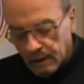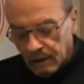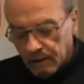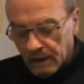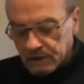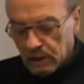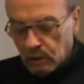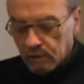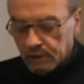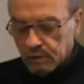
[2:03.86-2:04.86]
Il Vangelo
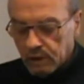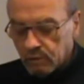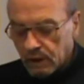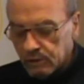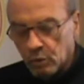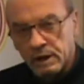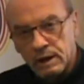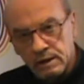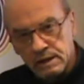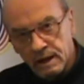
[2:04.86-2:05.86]
a questo riguardo
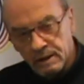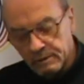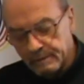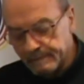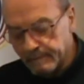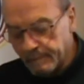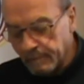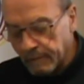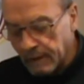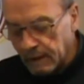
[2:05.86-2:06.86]
parla chiaro.
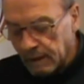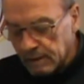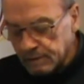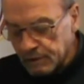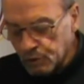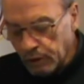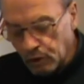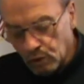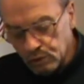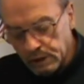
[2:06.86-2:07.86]
Gesù
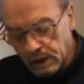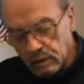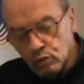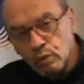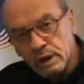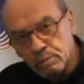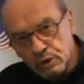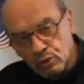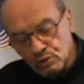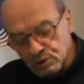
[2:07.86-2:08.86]
incontra un
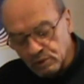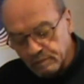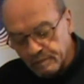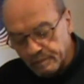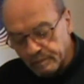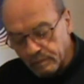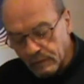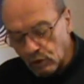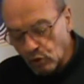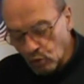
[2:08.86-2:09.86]
lebroso,
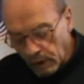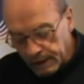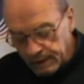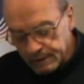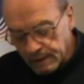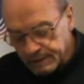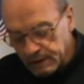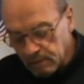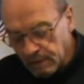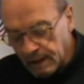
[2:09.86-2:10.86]
lo guarisce,
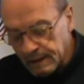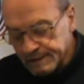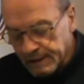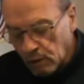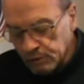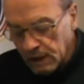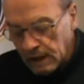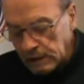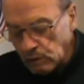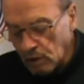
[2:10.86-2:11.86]
sì, ma
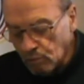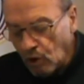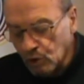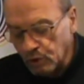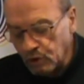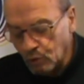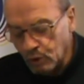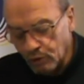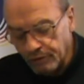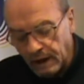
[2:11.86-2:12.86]
straordinario è il modo in cui
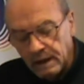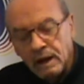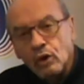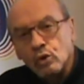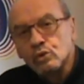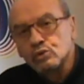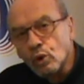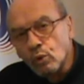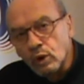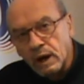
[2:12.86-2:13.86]
lo fa, lo
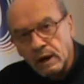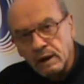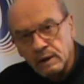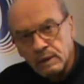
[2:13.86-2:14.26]
tocca.